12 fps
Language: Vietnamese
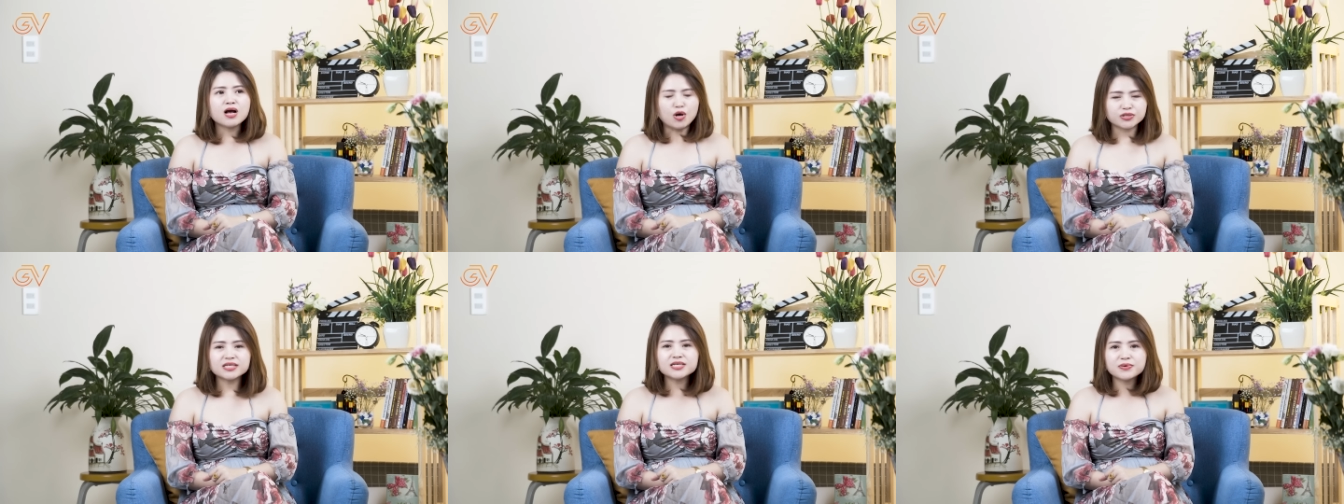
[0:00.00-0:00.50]

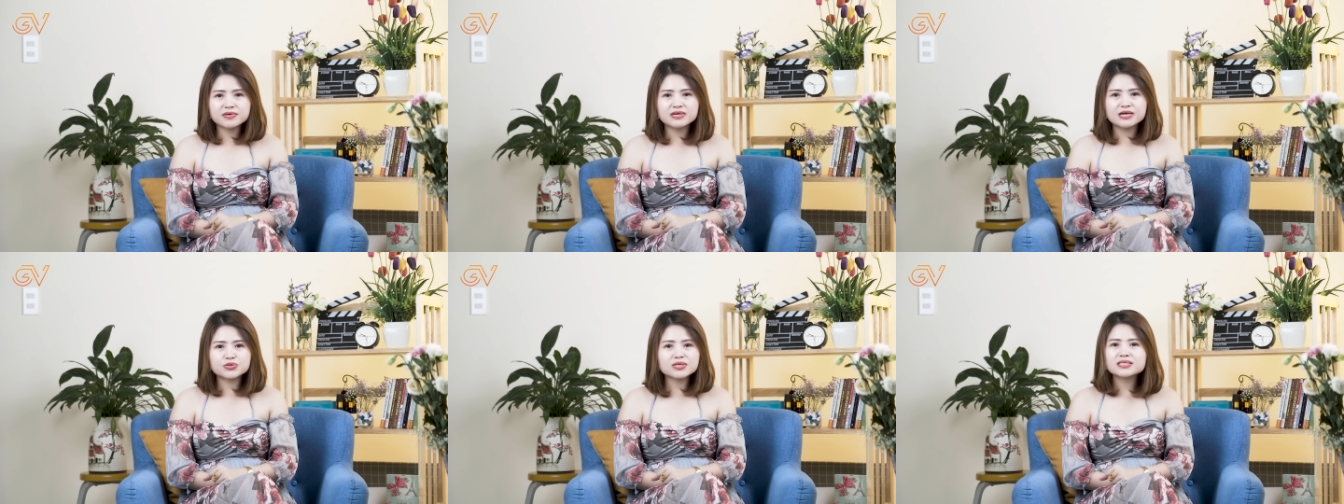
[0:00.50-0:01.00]
có rất nhiều
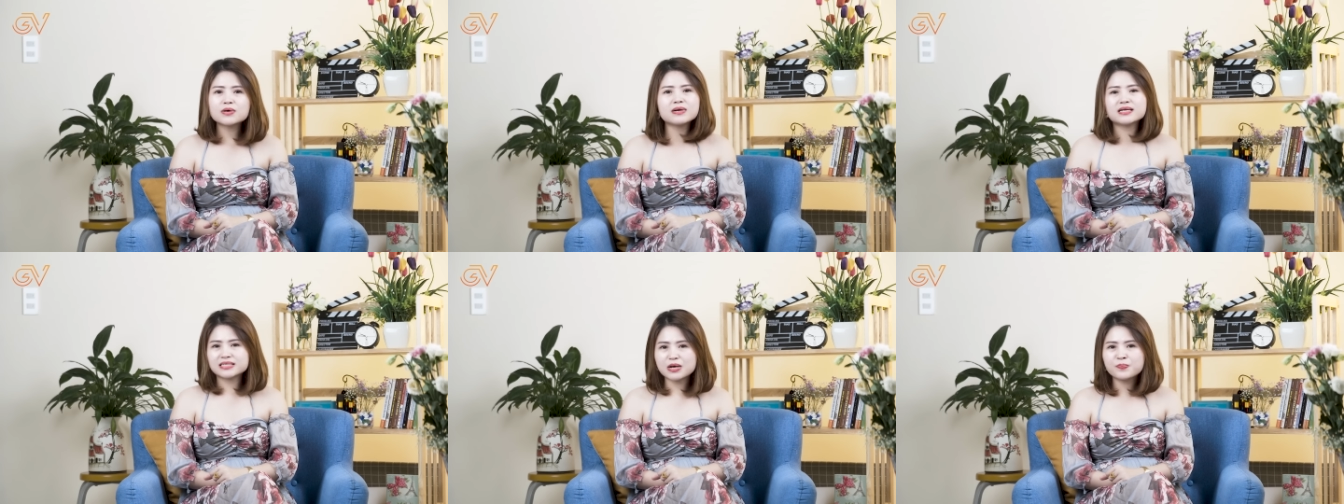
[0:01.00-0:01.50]
người xuất xong
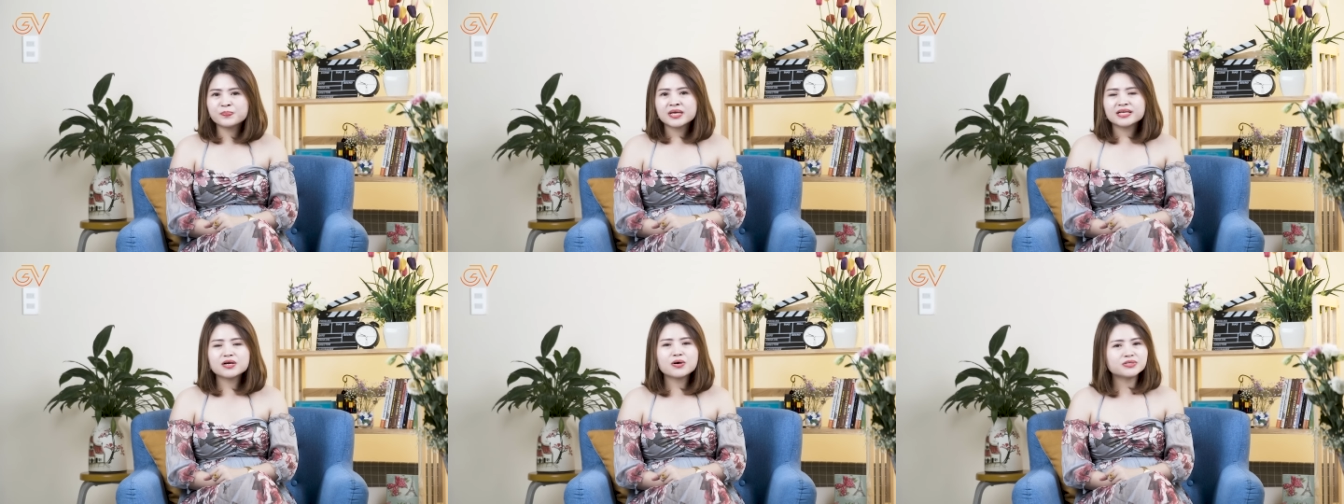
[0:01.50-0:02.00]
là xong
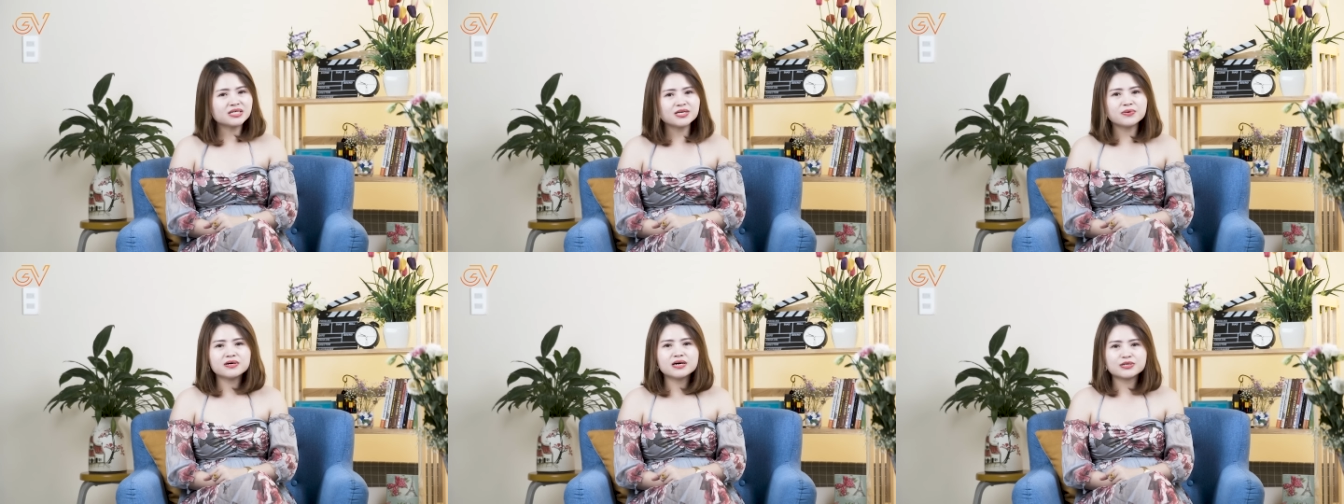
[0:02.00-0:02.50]
nhưng có rất
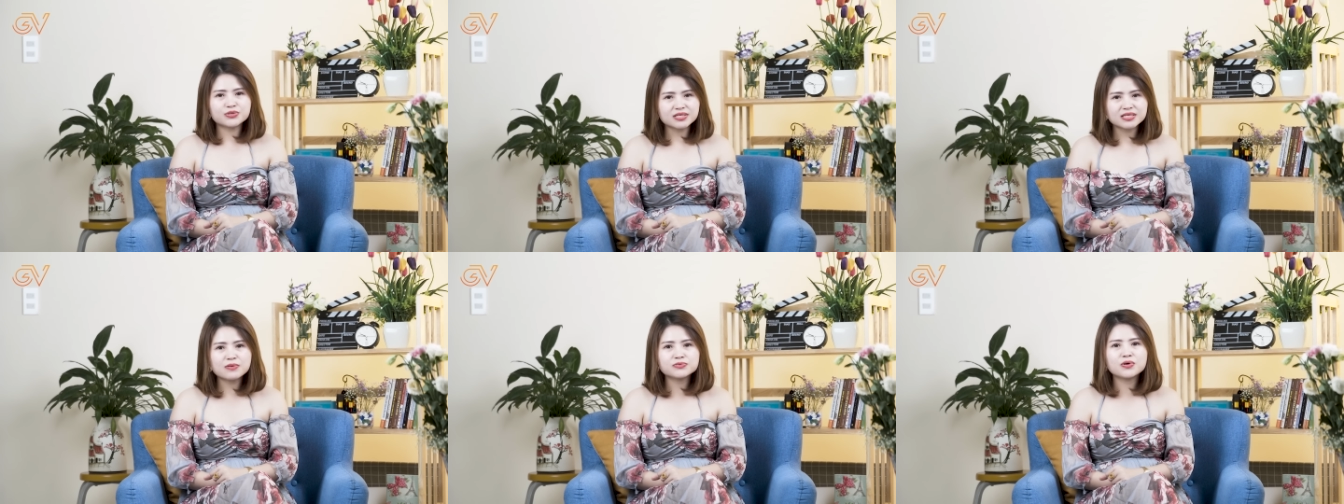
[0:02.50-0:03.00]
nhiều người xuất
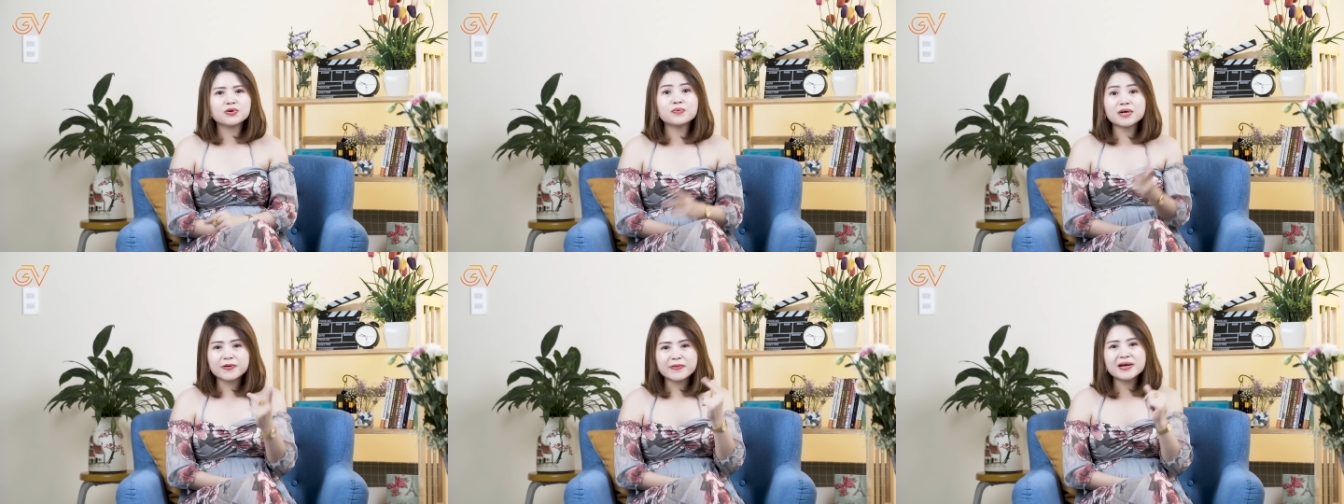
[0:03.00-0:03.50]
xong rồi
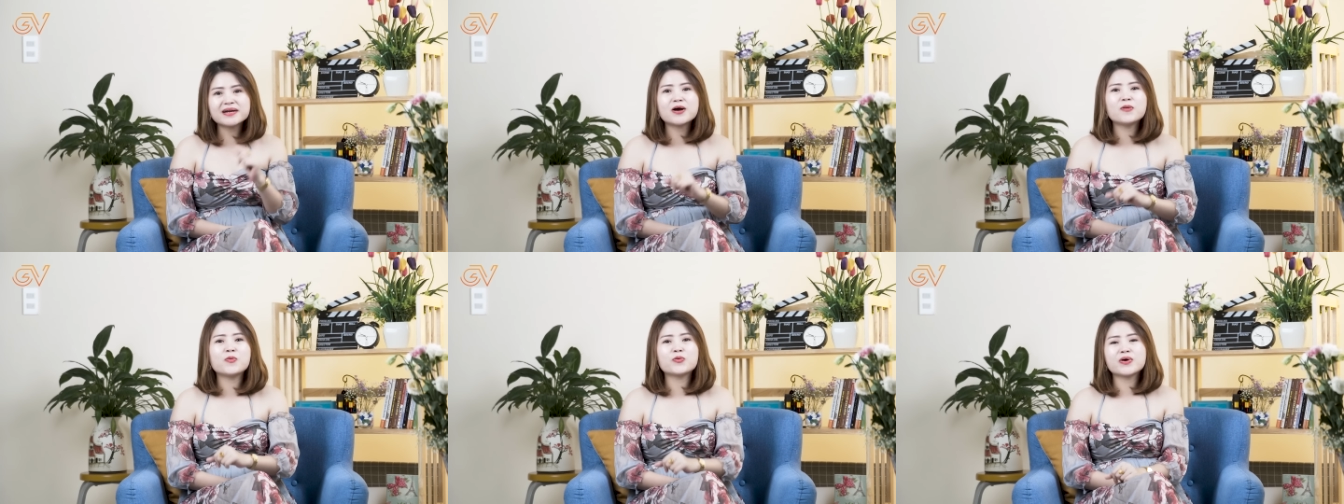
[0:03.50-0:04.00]
lúc đấy mới bắt
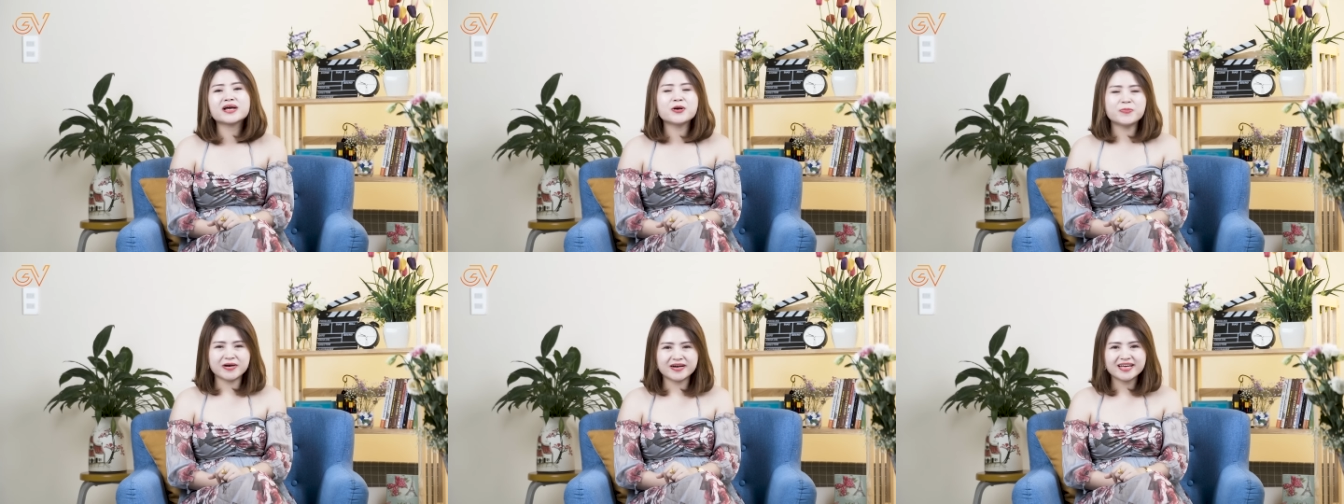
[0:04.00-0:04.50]
đầu một cuộc
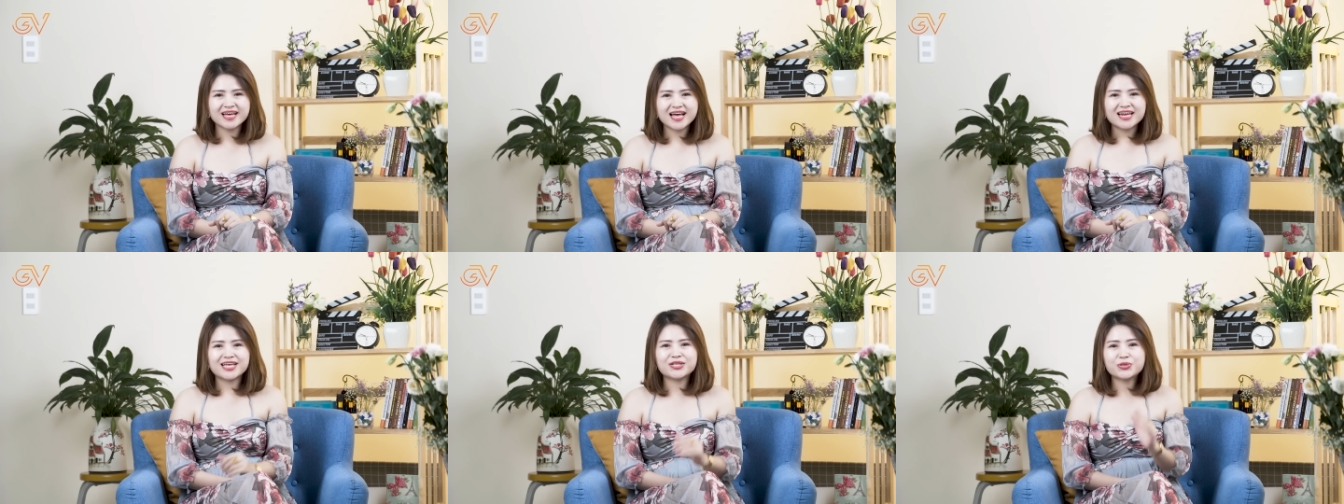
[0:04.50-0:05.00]
yêu mới
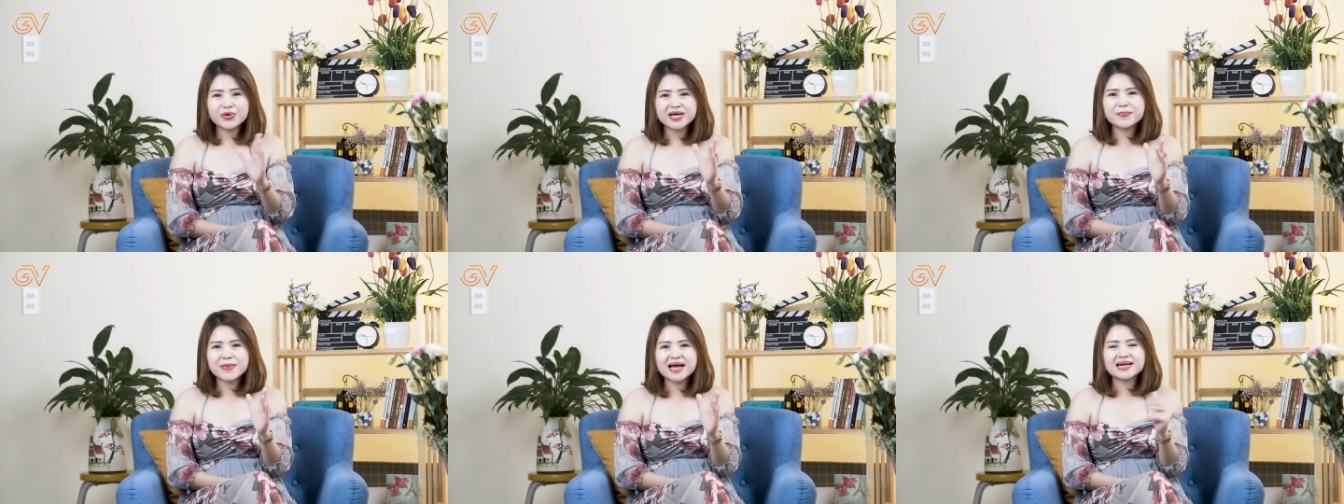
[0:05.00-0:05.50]
thì
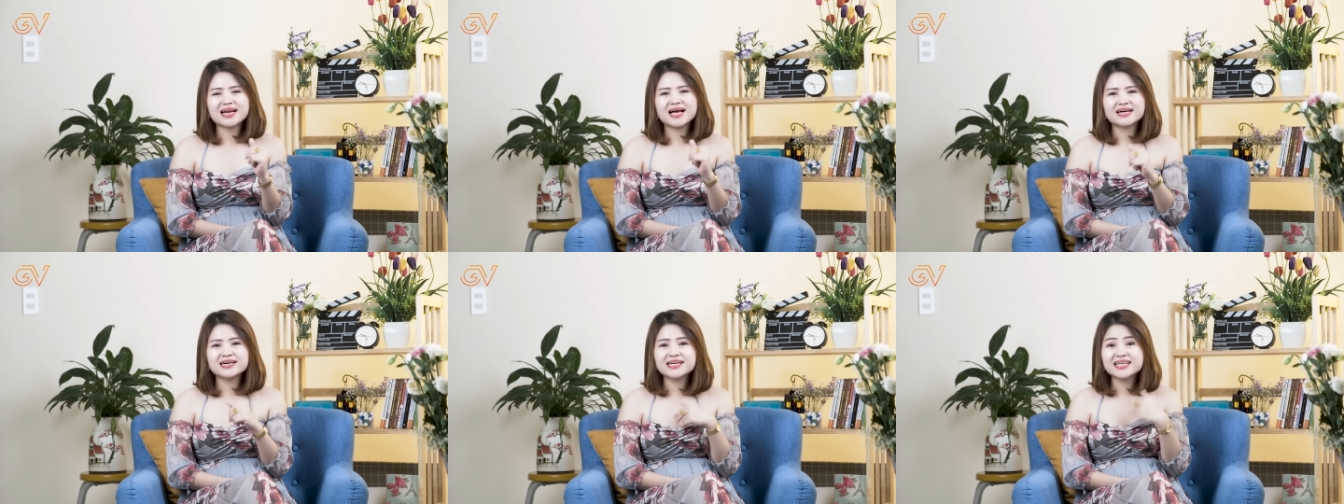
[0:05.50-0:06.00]
tùy bạn
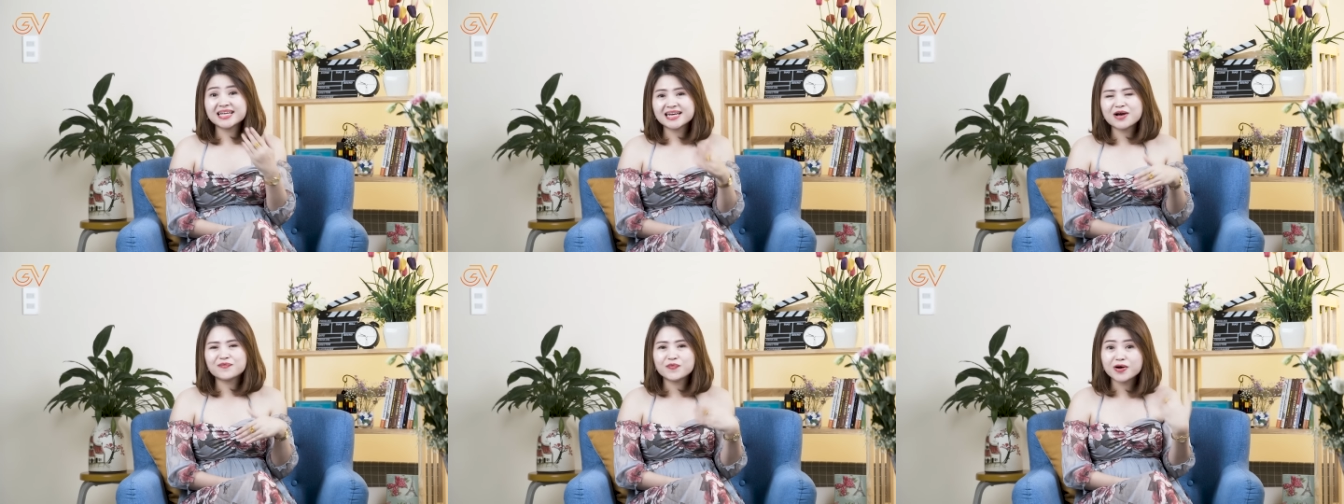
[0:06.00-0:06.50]
là người như thế
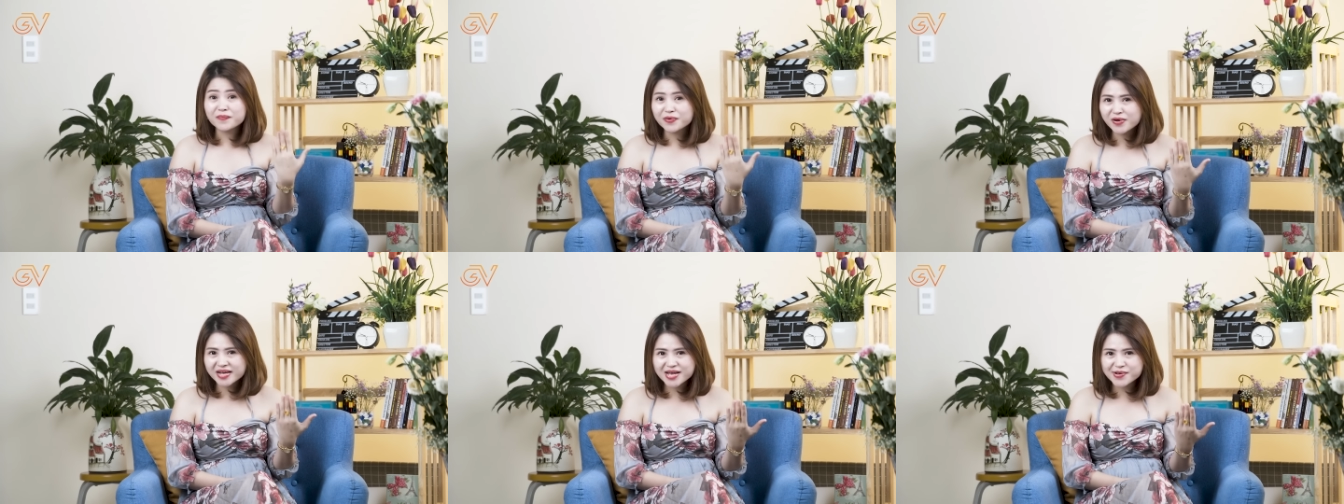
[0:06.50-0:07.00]
nào phù hợp với
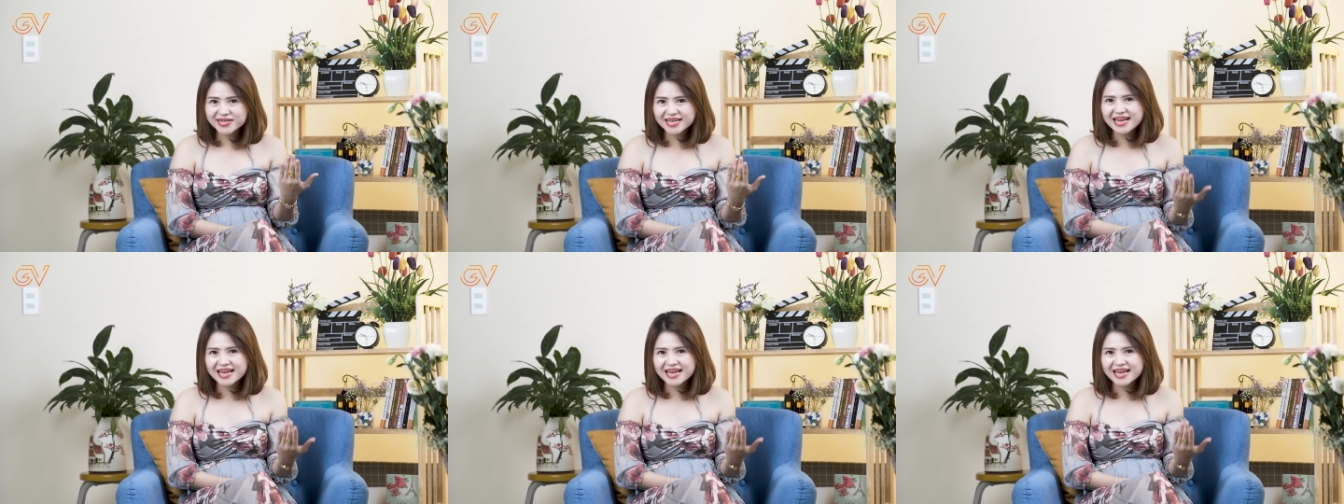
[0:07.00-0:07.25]
cuộc yêu như thế